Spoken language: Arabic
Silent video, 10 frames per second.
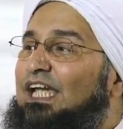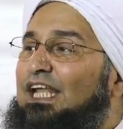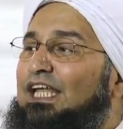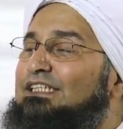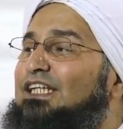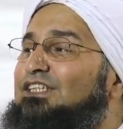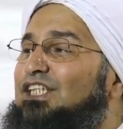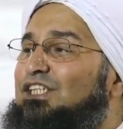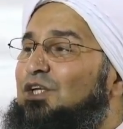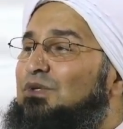إلى
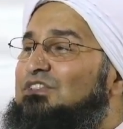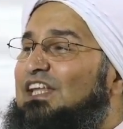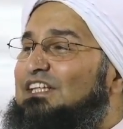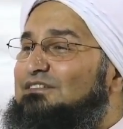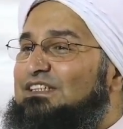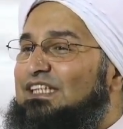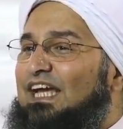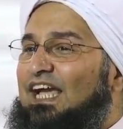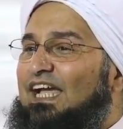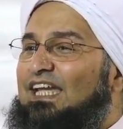درجة وصلت
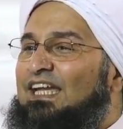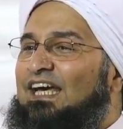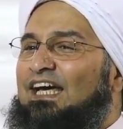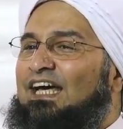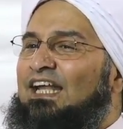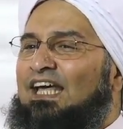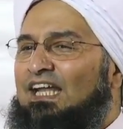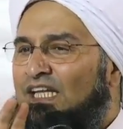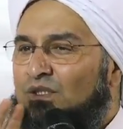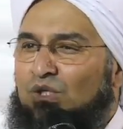فيها إلى
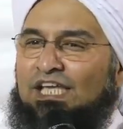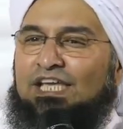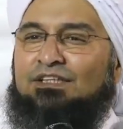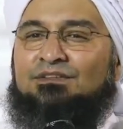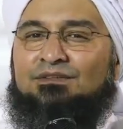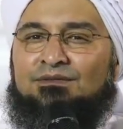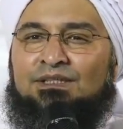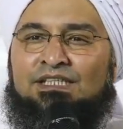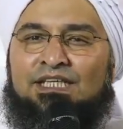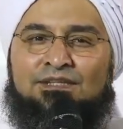قرار أن ألحد
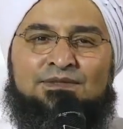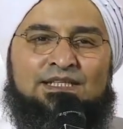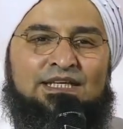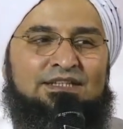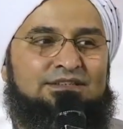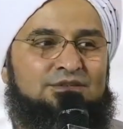والعياذ بالله